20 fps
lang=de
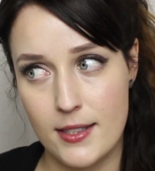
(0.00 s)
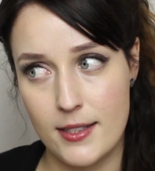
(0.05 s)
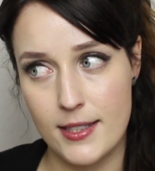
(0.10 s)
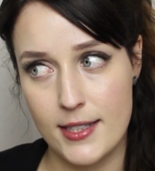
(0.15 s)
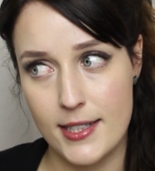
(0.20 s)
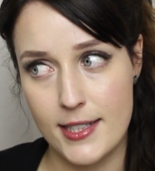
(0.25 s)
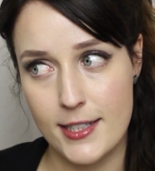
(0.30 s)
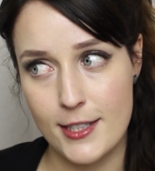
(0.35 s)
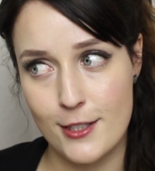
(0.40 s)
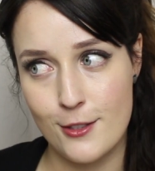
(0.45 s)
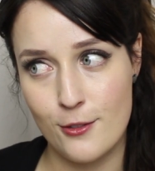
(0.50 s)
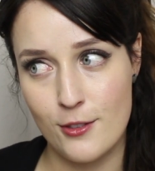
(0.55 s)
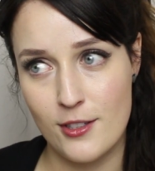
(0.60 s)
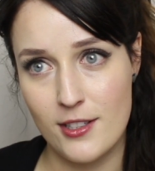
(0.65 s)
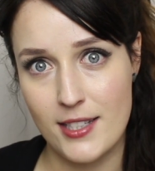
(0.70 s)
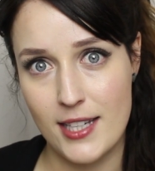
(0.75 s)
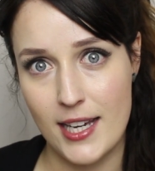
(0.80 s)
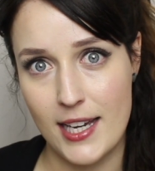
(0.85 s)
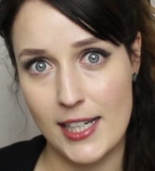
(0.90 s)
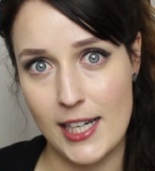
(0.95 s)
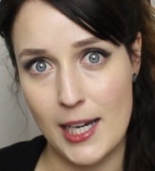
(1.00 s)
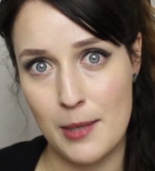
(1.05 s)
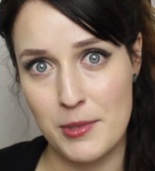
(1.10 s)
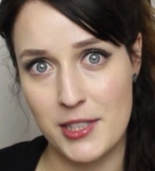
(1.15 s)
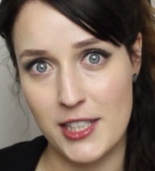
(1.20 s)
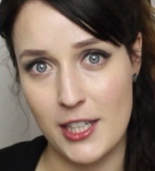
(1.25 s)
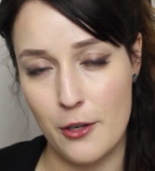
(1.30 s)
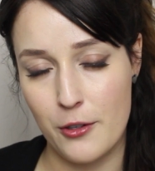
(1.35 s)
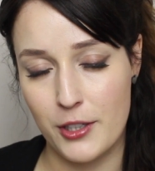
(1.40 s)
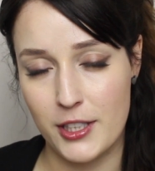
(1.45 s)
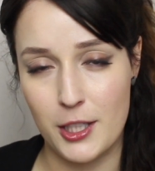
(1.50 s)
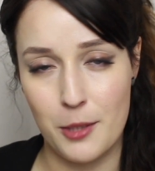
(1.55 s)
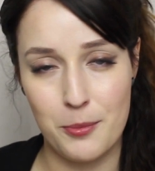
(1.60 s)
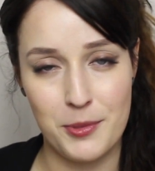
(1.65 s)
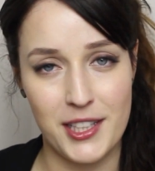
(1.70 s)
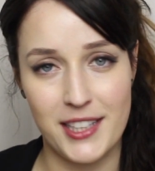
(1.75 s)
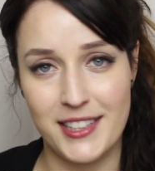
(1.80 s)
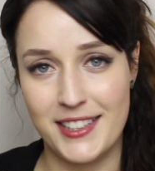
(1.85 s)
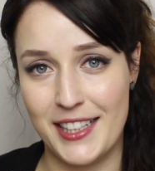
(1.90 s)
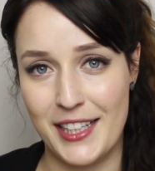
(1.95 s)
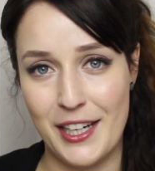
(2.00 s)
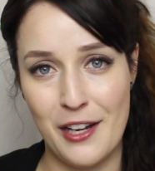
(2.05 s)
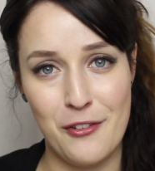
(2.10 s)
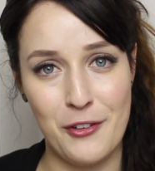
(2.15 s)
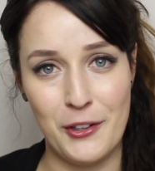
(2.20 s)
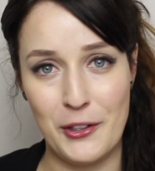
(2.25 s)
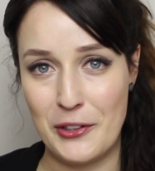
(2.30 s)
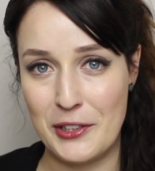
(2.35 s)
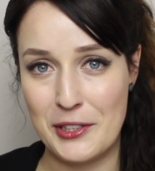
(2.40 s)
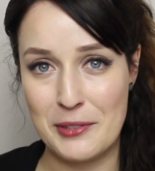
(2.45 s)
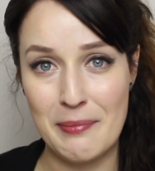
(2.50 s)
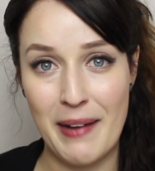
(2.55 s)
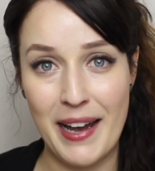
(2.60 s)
Ja, so eine Tage habe ich auch. Ich glaube, die hat jeder von uns